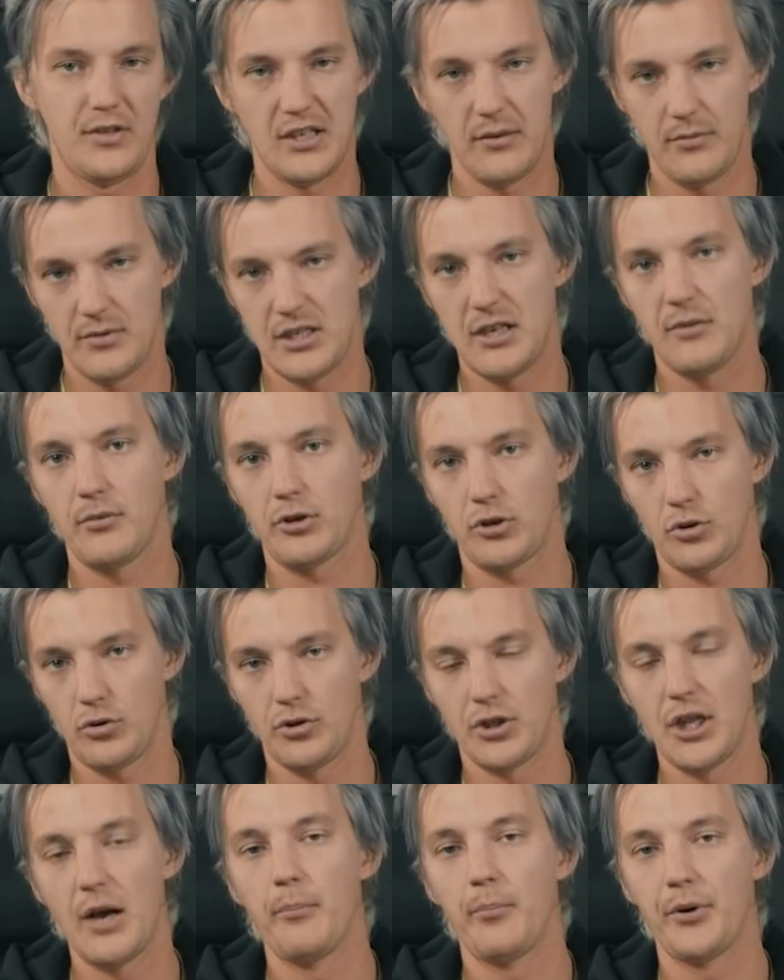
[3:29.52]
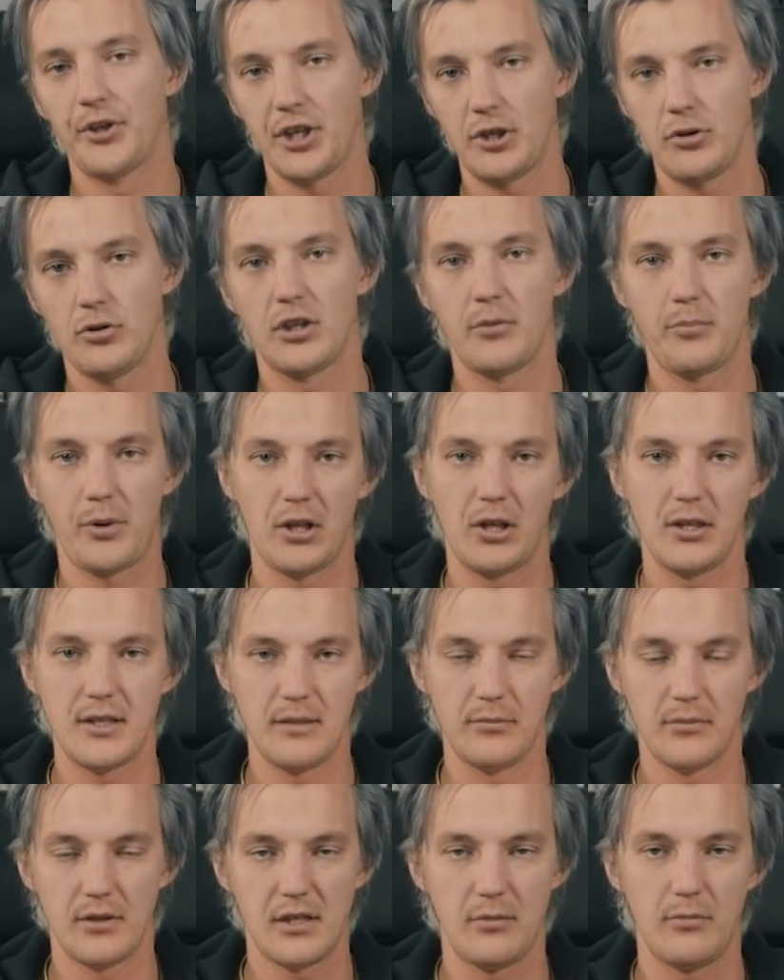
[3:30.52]
всем тем, кто нам подойдет и
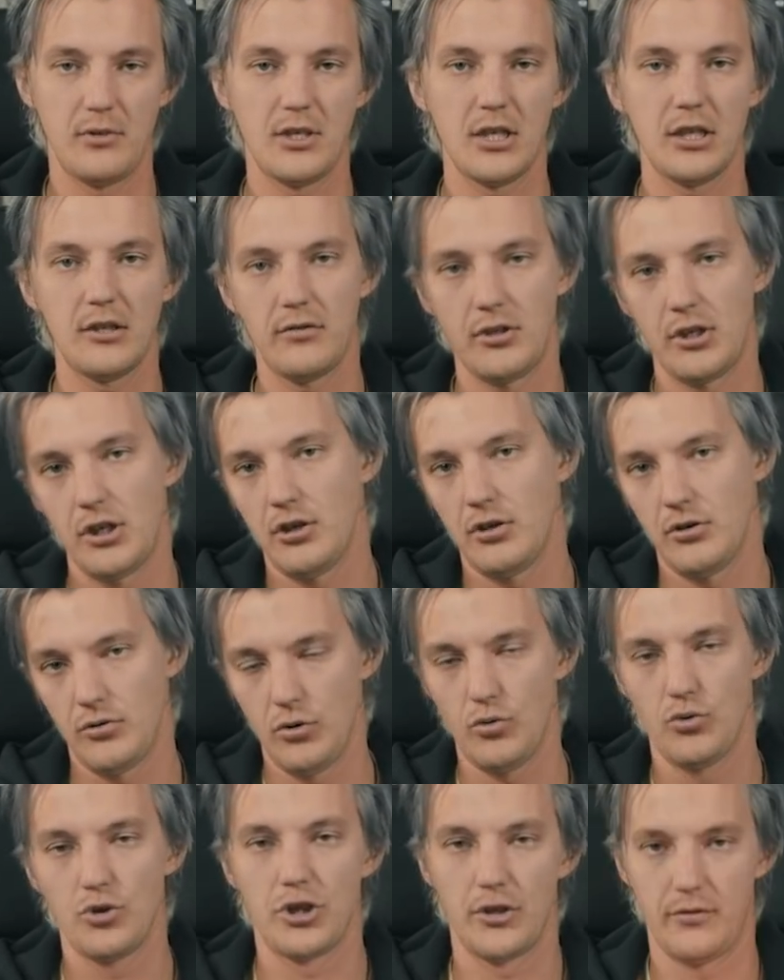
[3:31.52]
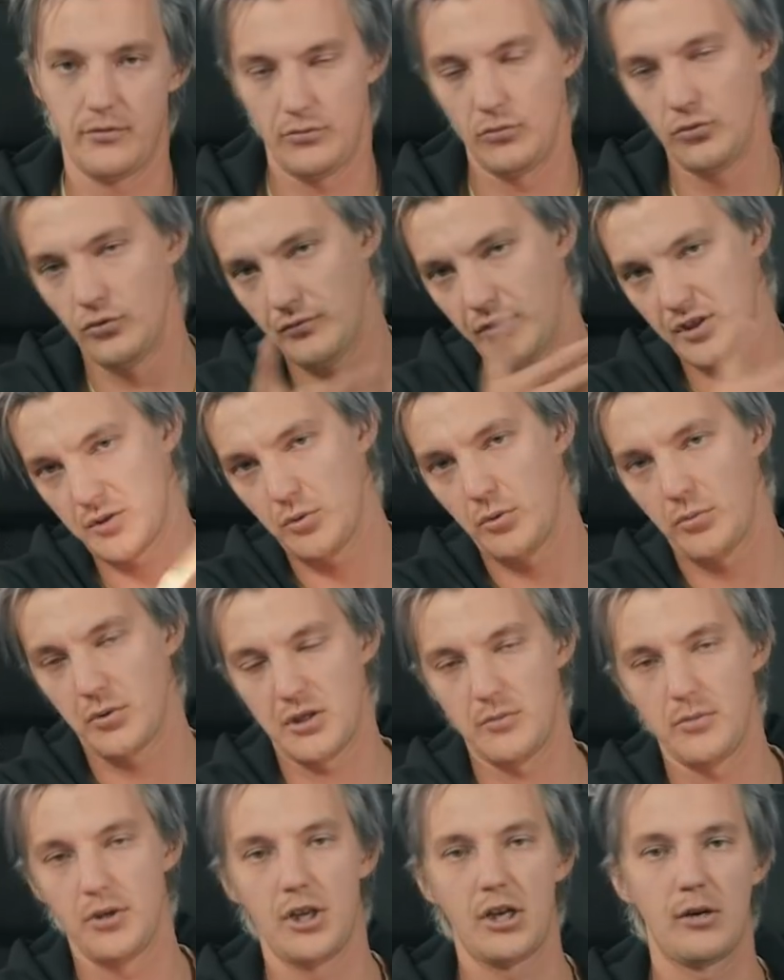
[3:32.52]
пригласим на собеседование и уже ну, возьмем
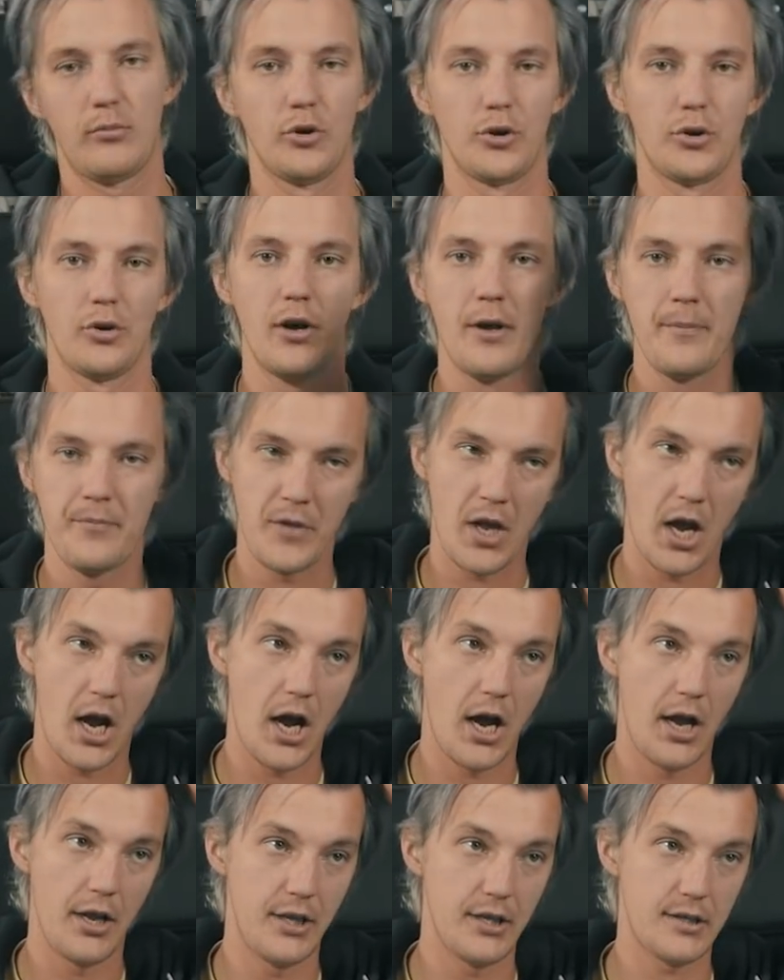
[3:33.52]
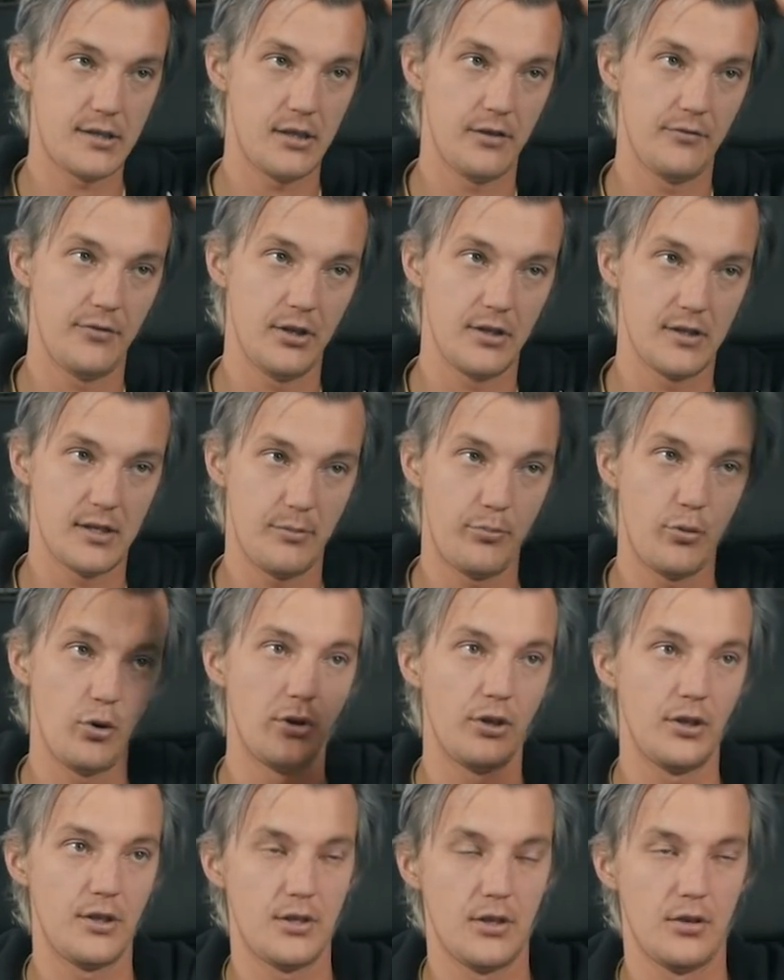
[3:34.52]
к себе на работу. А если вы
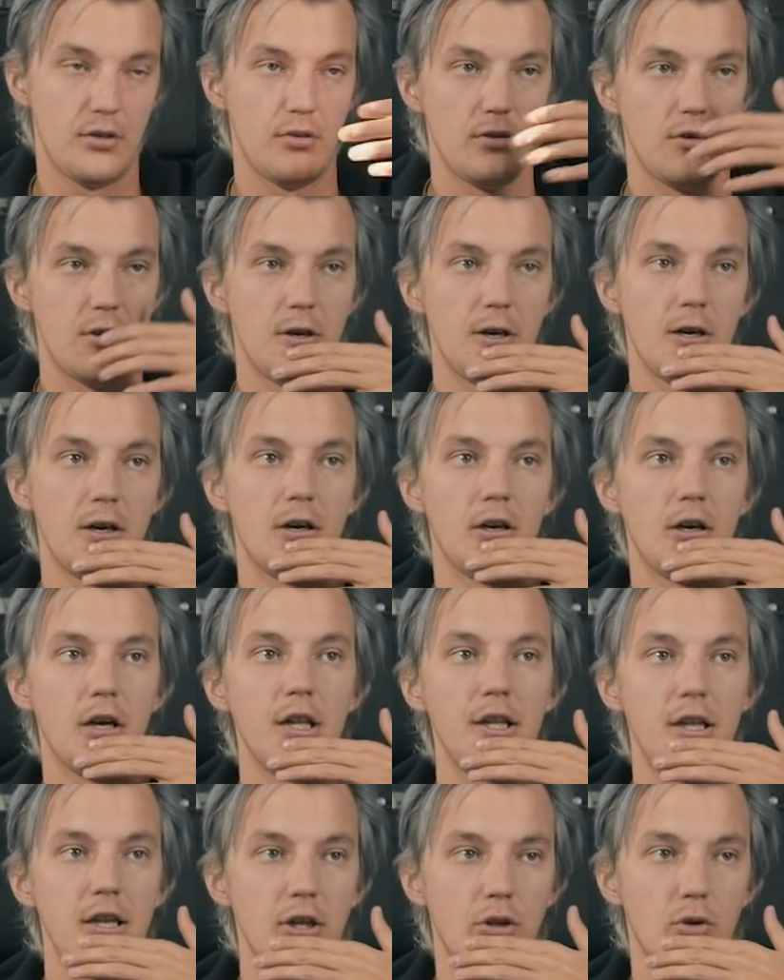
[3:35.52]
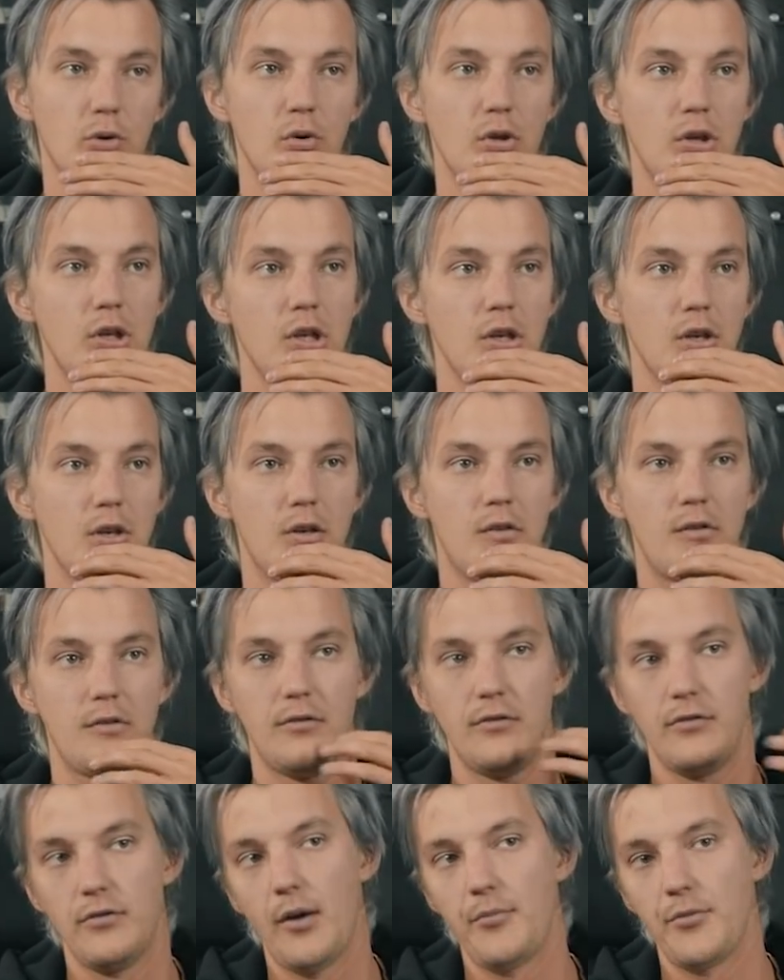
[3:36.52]
заполните э, анкету и
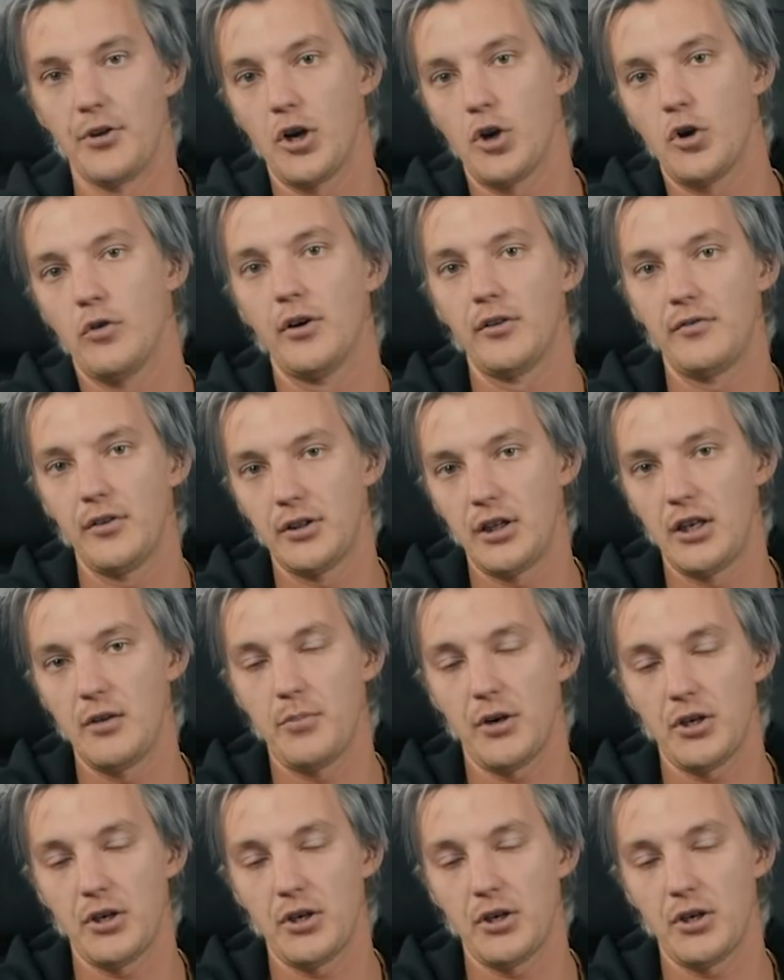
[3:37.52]
вам никакого ответа не